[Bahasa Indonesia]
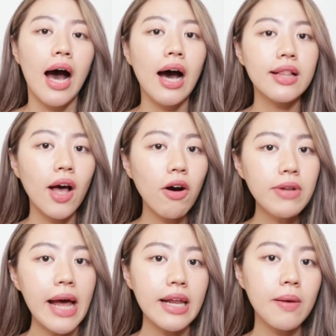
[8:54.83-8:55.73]

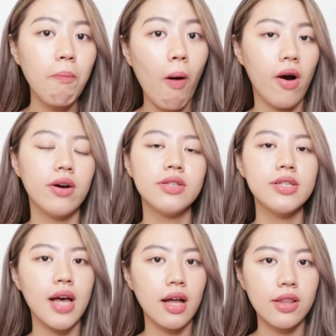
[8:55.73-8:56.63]
atau dari
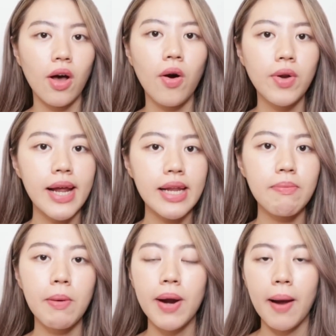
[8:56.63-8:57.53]
Pons atau dari
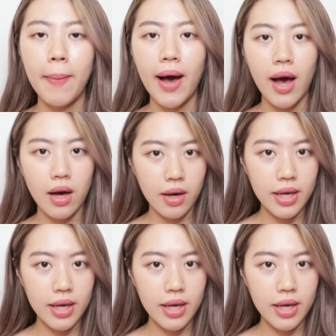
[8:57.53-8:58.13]
beberapa